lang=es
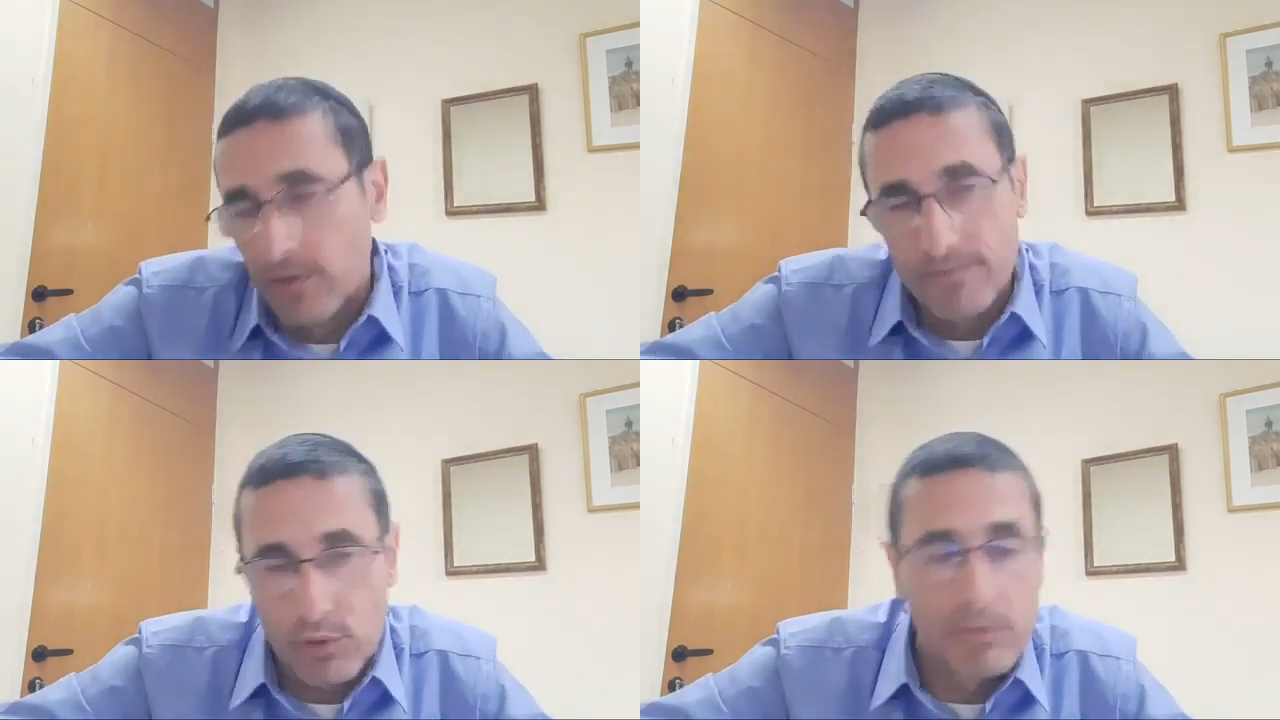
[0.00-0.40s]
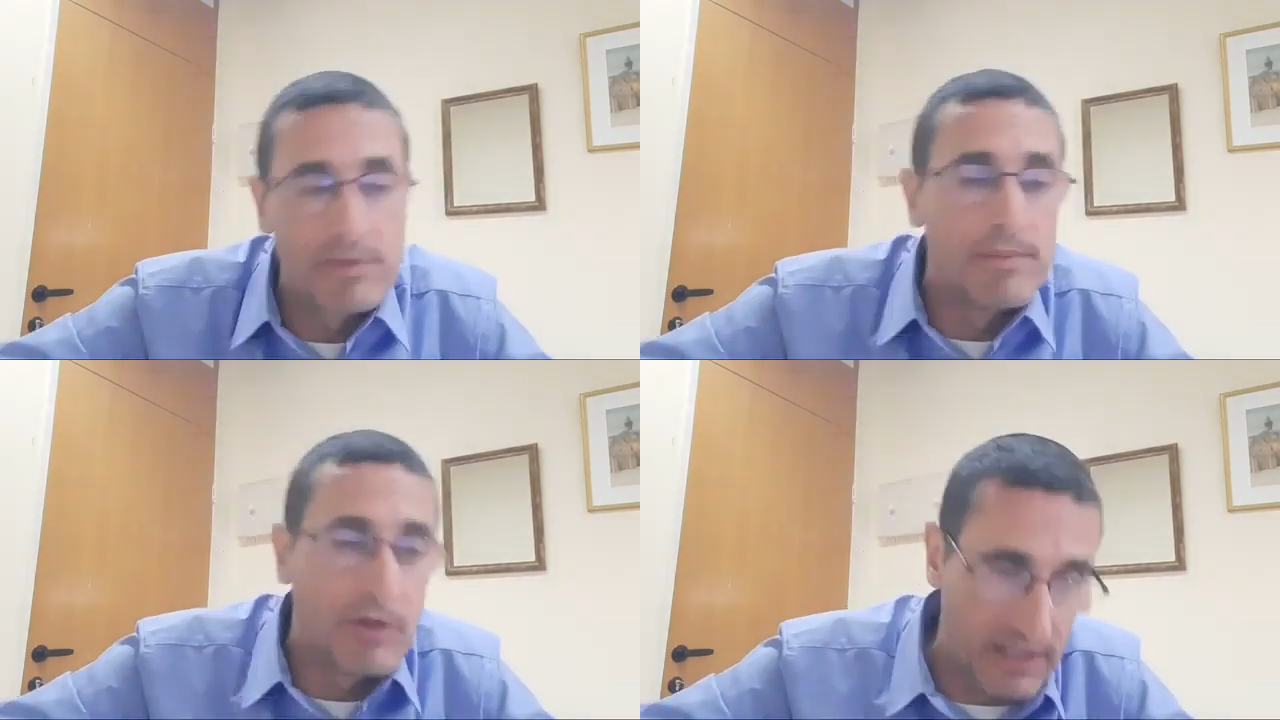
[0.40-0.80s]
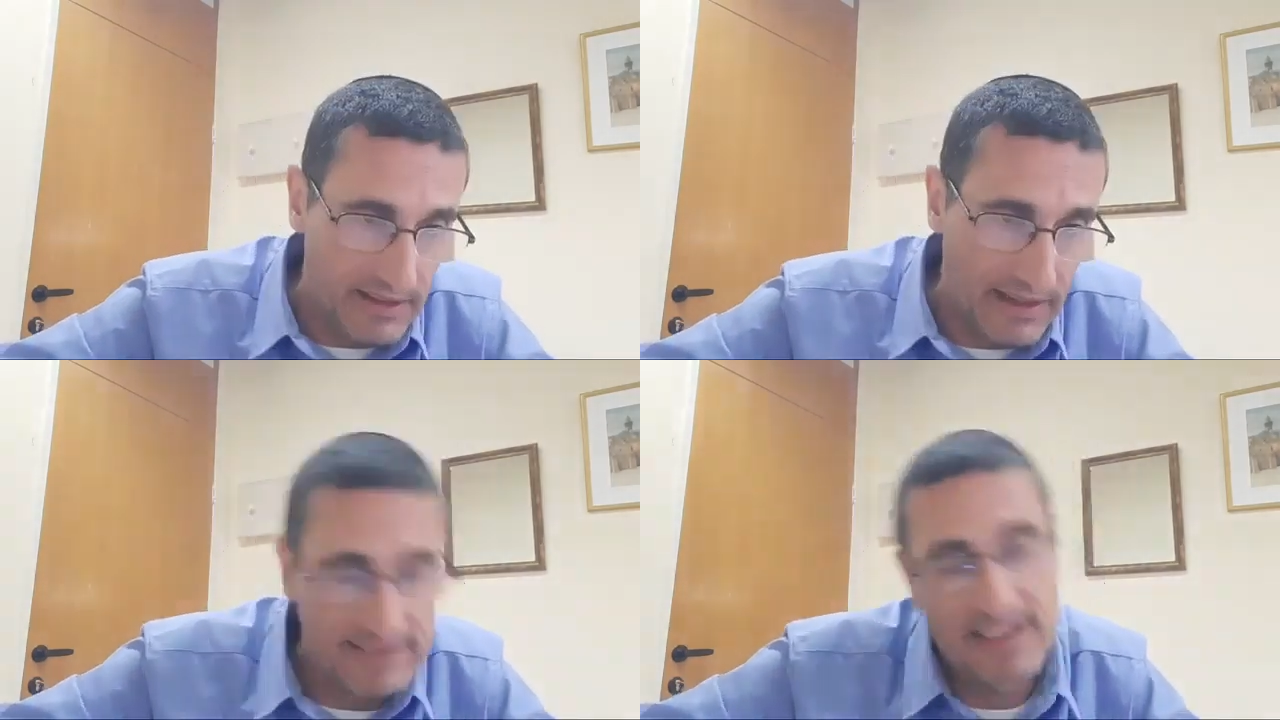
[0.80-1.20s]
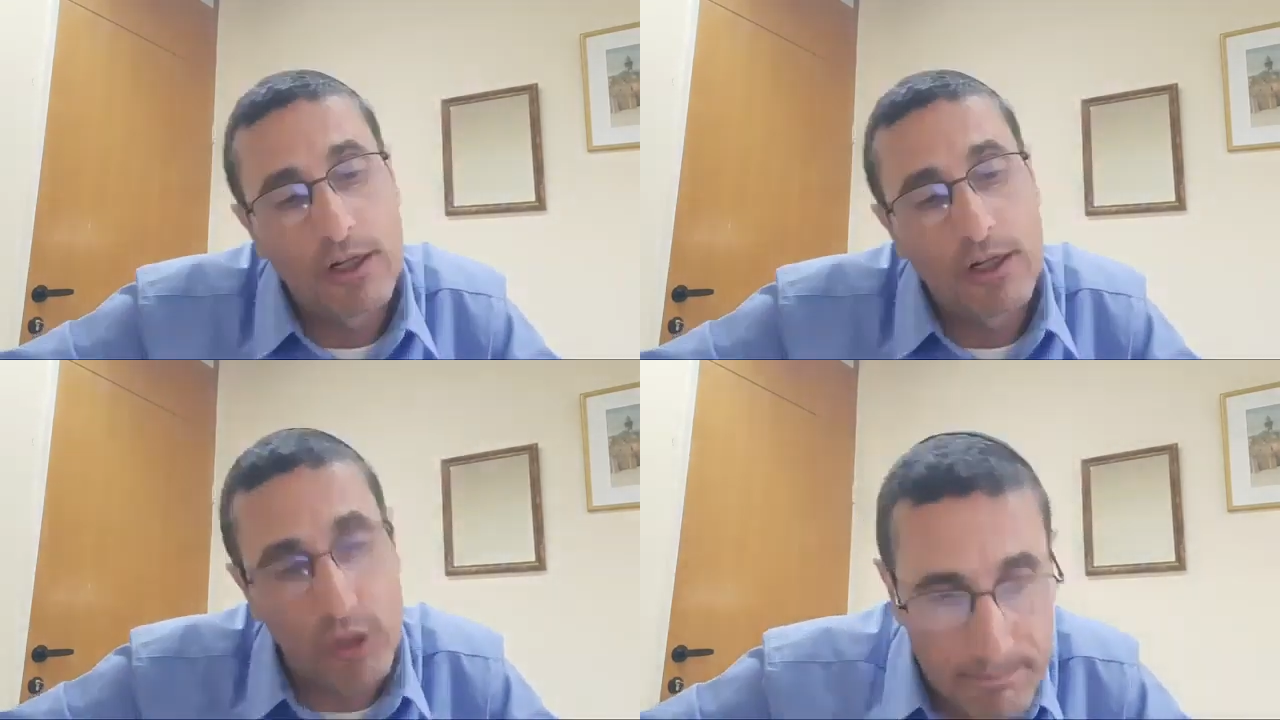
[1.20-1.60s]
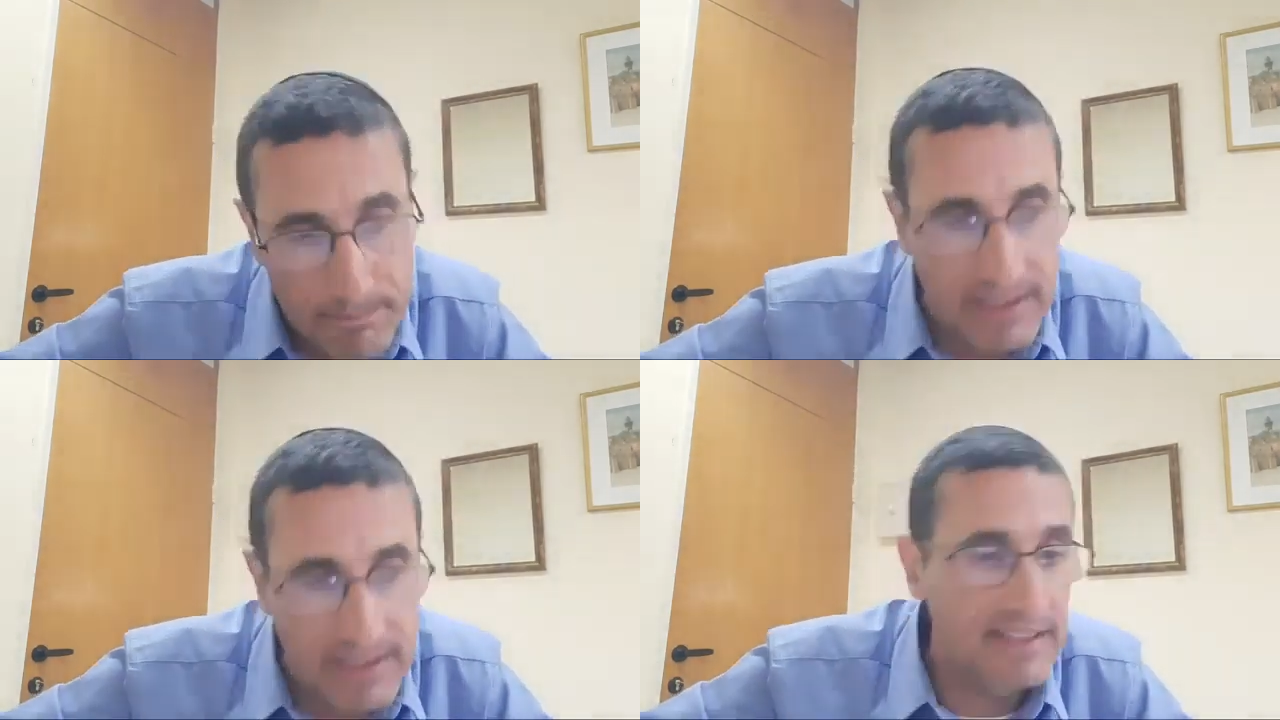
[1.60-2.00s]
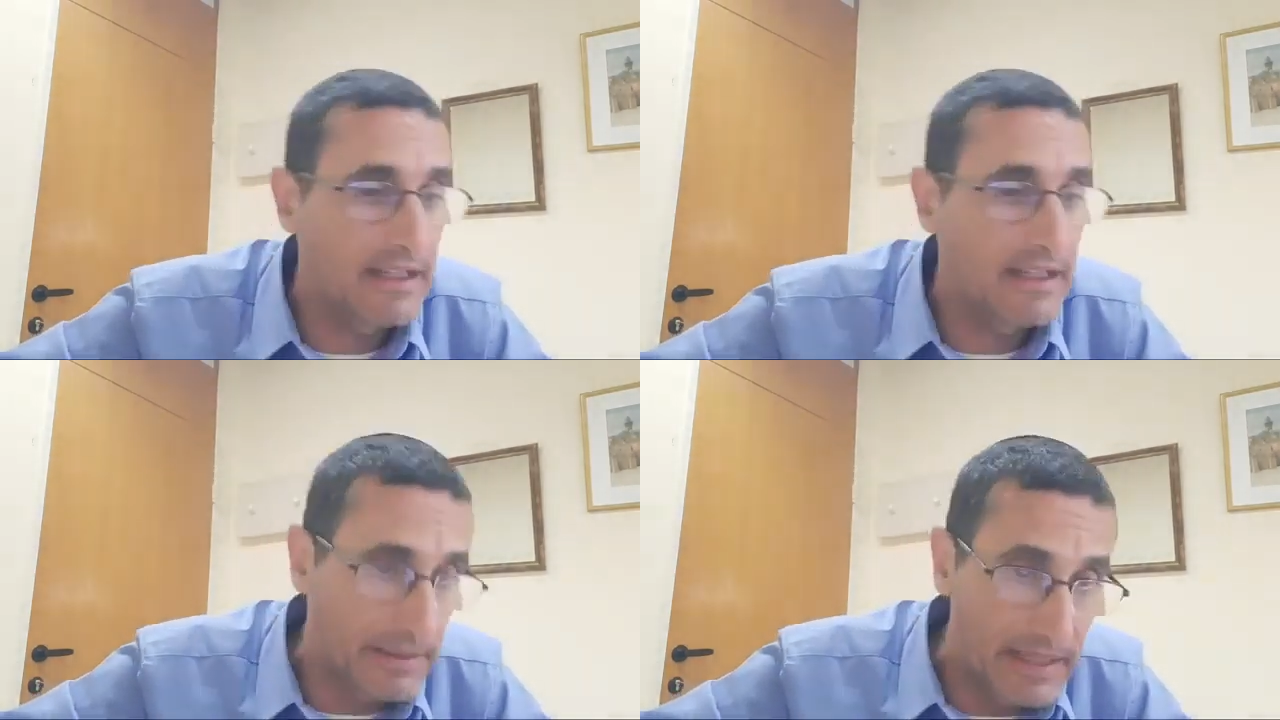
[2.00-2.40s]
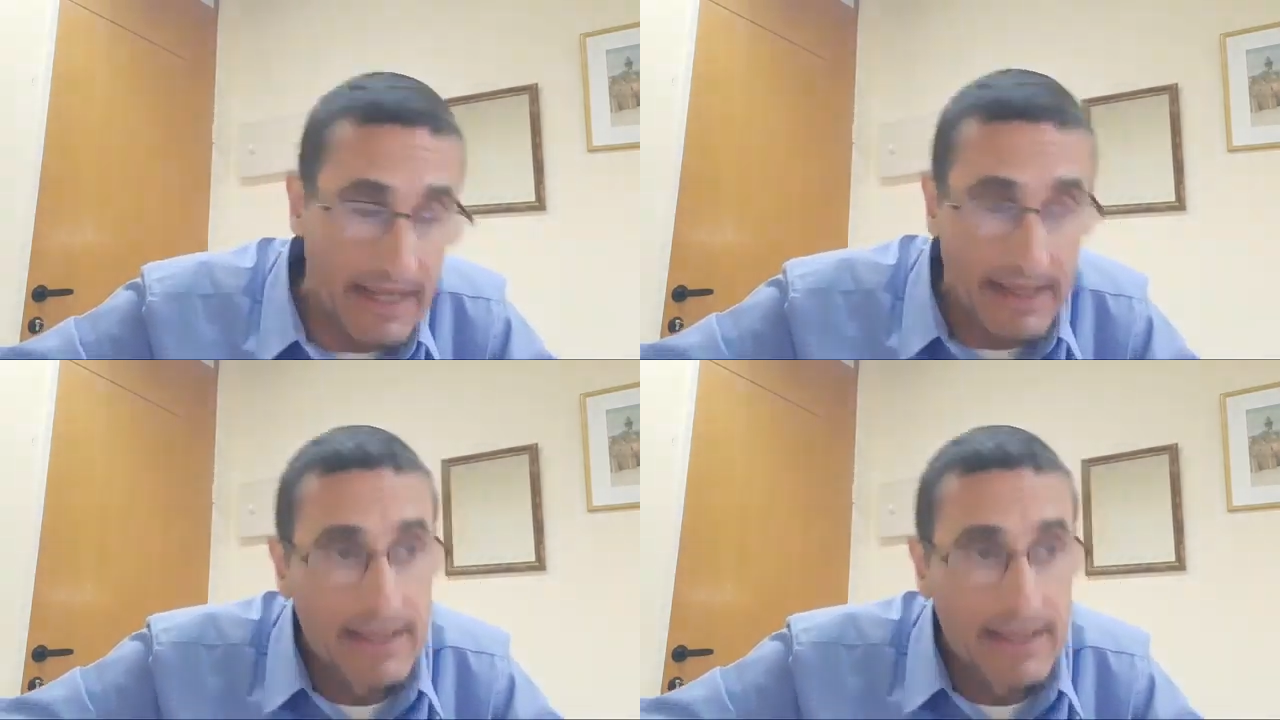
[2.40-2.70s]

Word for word: Tuvimos que hacer el corbán peja, el milá,